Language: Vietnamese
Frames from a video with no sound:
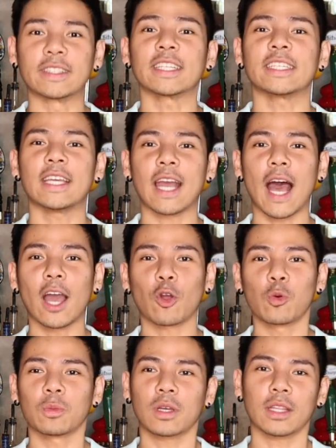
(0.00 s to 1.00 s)
Và tất nhiên ai
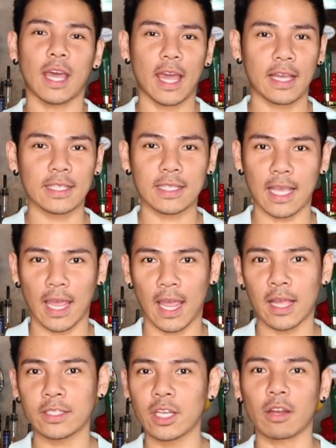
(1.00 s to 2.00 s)
cũng có thể
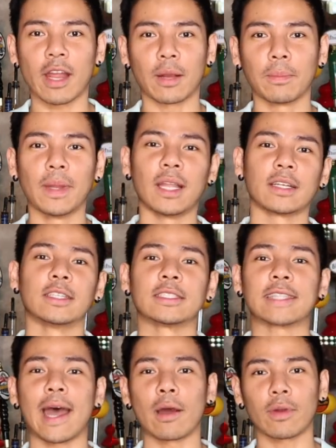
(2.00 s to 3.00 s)
sẽ cho rằng mình là người
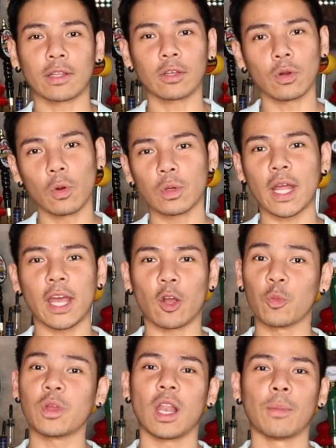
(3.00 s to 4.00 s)
tạo ra thức uống này
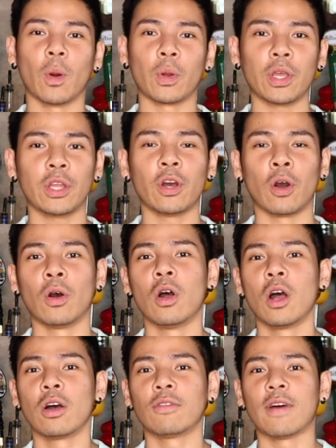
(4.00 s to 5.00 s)
cũng như là Mojito
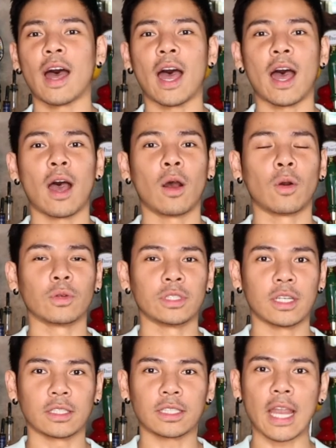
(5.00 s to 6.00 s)
vào
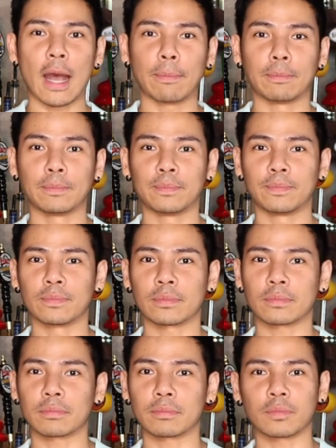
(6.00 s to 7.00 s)
những năm
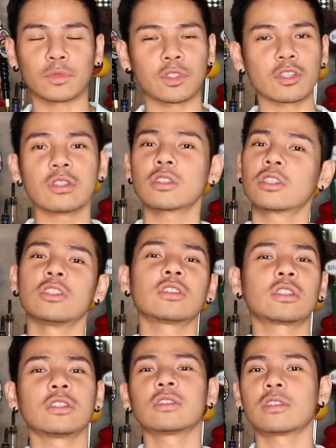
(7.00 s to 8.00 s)
trước
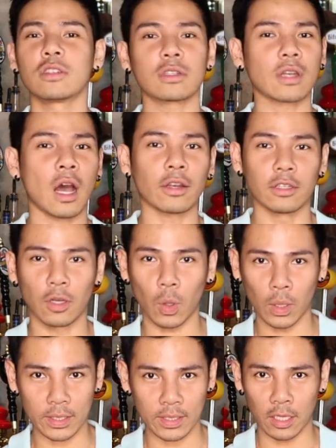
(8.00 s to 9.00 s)
đó nữa
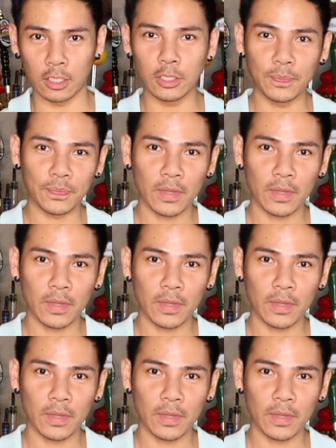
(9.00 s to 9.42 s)
của lịch sử.